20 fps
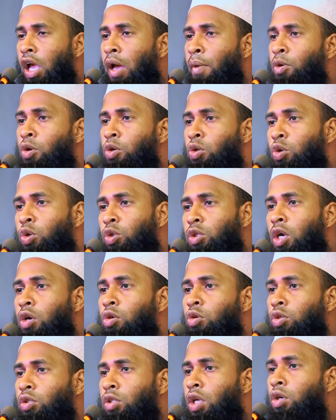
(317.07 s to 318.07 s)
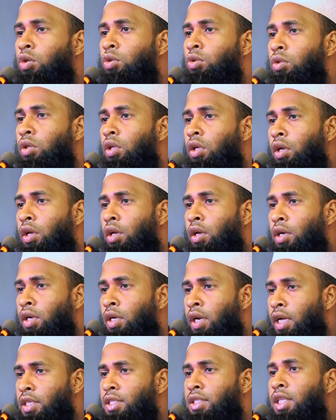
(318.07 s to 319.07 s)
এবং কোথাও কোথাও
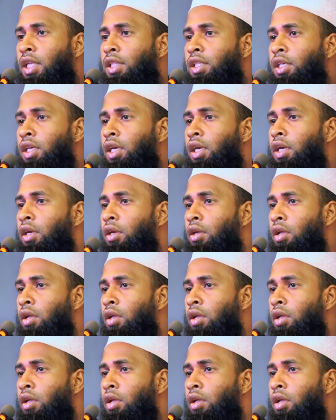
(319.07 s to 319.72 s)
রাস্তা দিয়ে